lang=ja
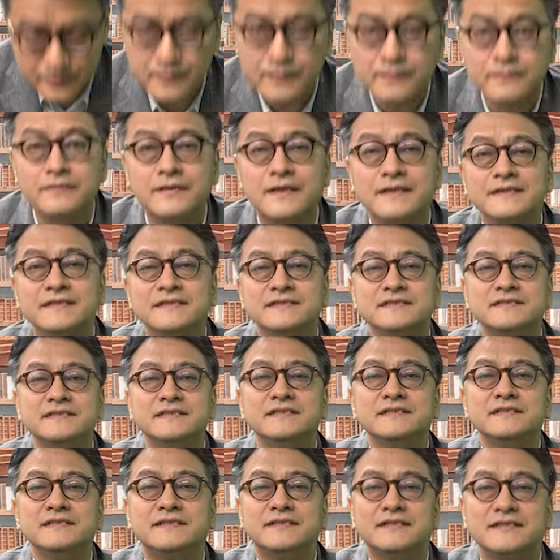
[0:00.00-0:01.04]
お話
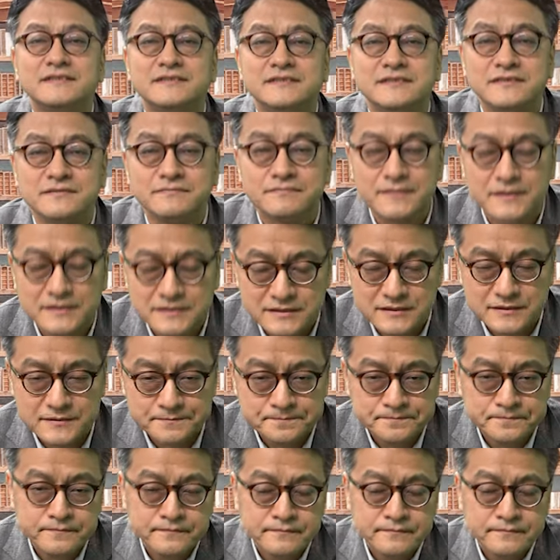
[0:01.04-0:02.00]
しいたします。